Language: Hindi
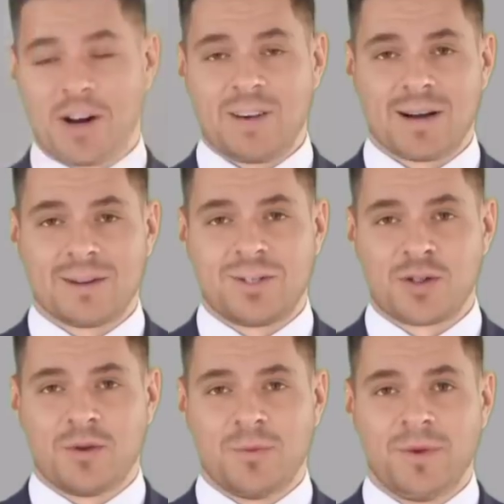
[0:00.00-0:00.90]
का इलाज
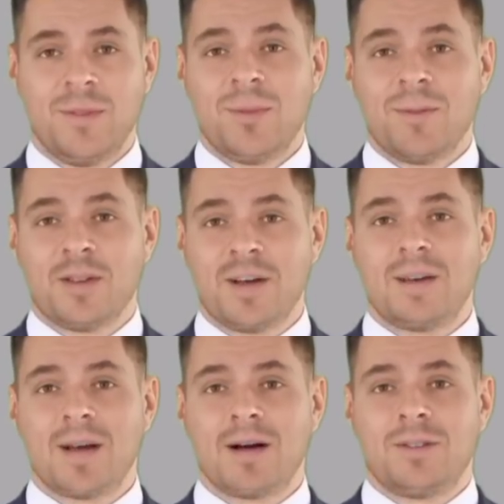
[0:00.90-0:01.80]
जली हुई जिल्द के
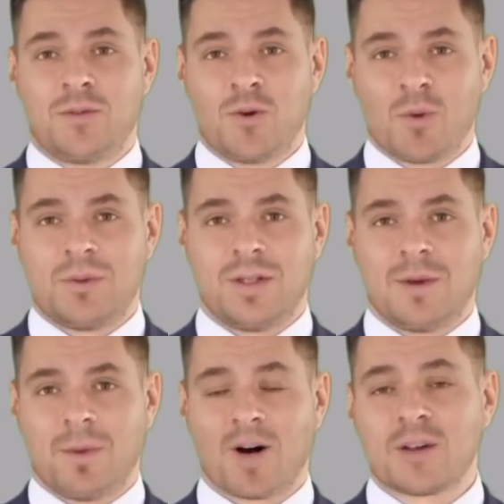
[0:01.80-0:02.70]
इलाज और
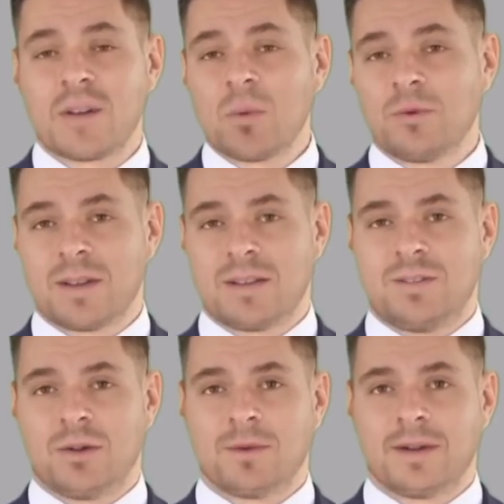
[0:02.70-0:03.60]
उसकी बहाली को तेज
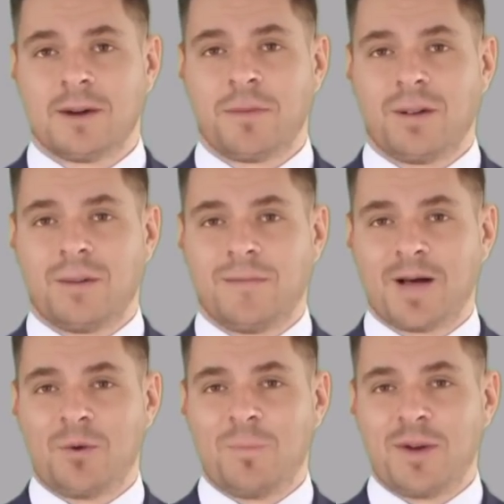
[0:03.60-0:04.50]
करने के लिए
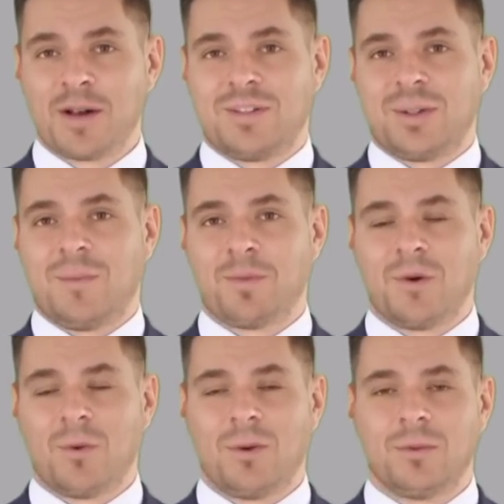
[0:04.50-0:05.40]
एलोवेरा जेल
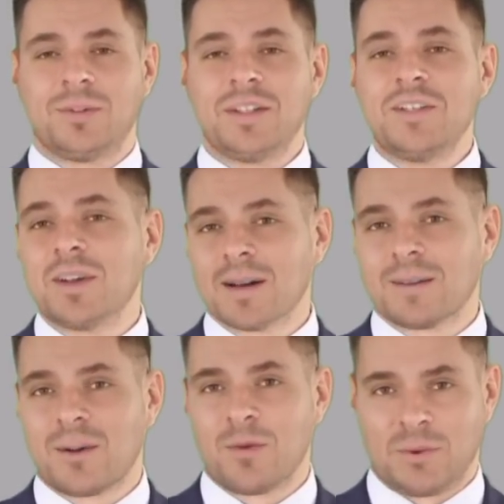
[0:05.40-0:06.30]
में खसूसी
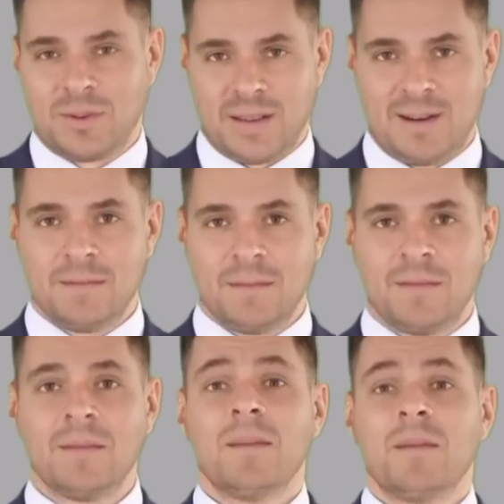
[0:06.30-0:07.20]
सलाहियत होती है
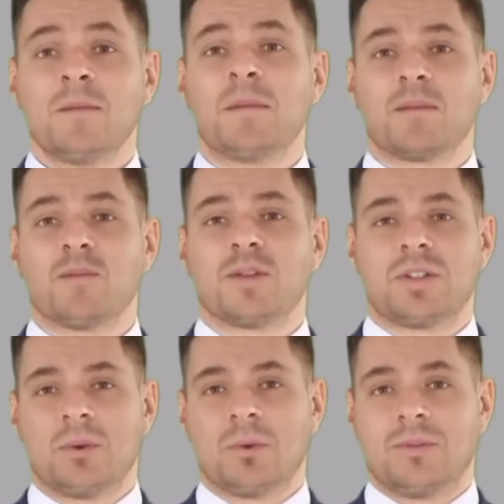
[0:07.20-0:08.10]

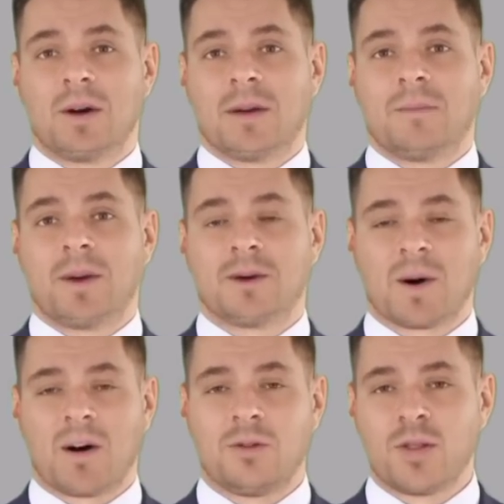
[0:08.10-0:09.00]
इसे रोजाना कई
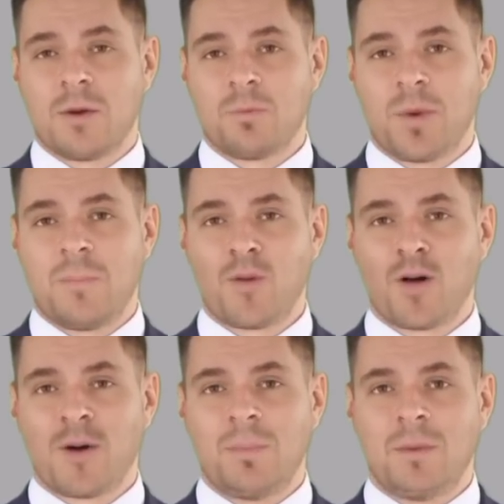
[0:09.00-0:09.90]
बार जले हुए
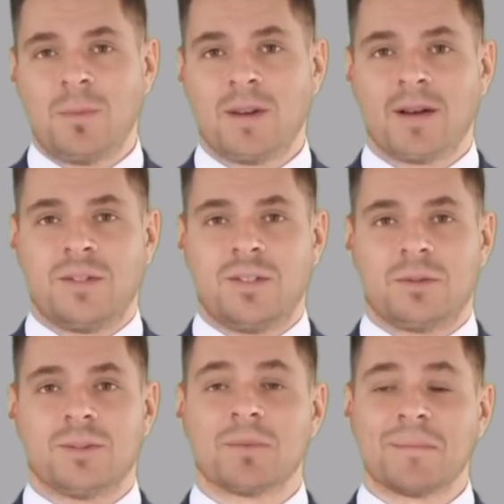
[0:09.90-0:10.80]
मकाम पर लगाने से
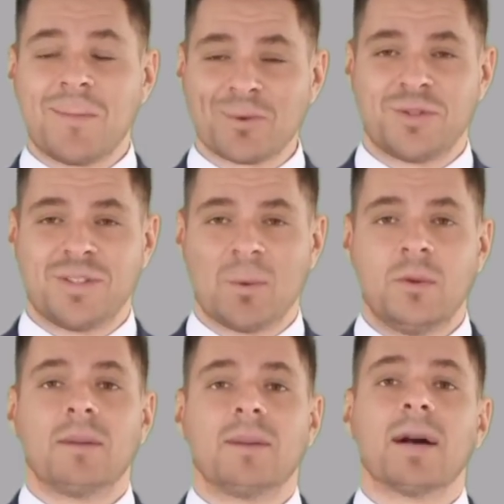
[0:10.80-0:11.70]
जख्म दुरुस्त हो
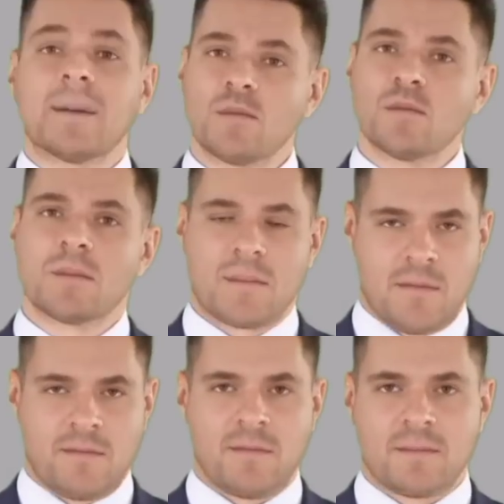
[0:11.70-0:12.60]
जाता
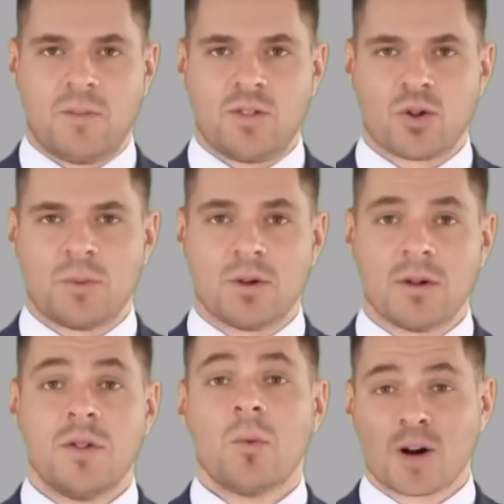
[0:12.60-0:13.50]
है जिल्द
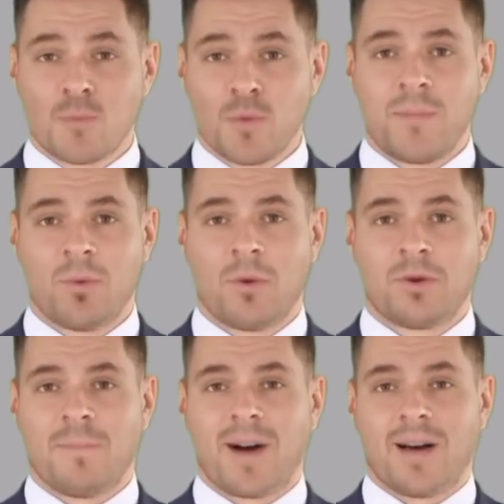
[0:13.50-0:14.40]
का पिन दूर
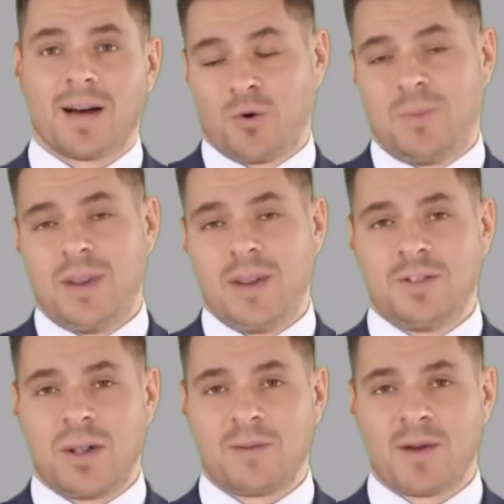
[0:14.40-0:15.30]
करना एलोवेरा
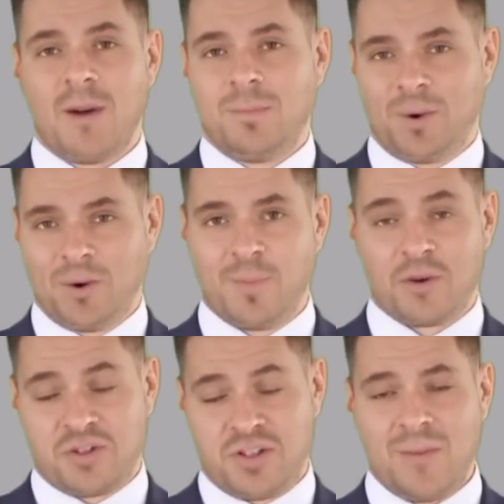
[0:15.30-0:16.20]
जेल आमतौर
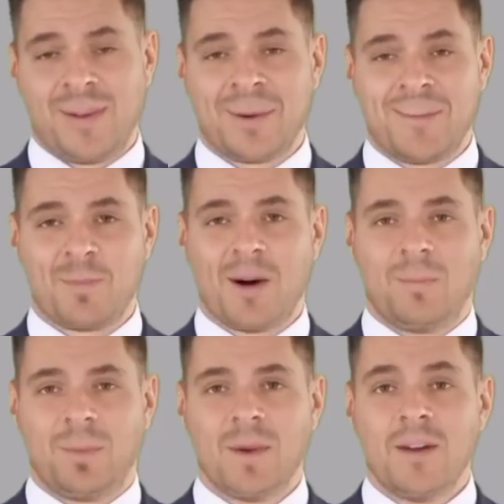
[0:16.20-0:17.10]
पर जल्द की
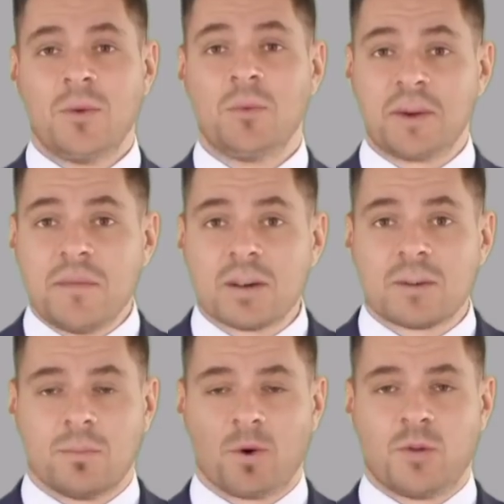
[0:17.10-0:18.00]
तमाम बीमारियों के
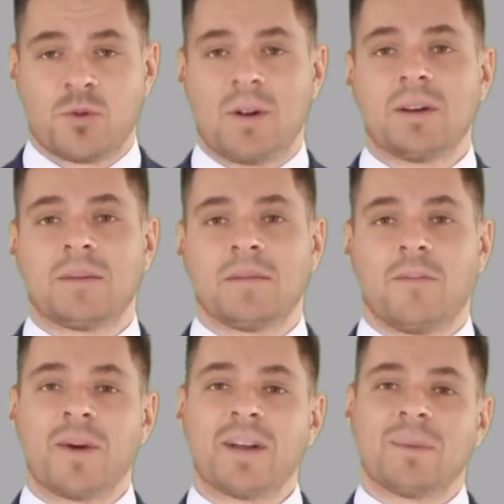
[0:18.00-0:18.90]
लिए मौजू है
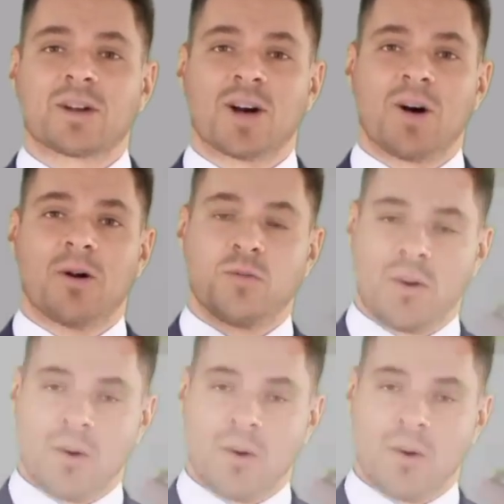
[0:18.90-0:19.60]
लेकिन यह खास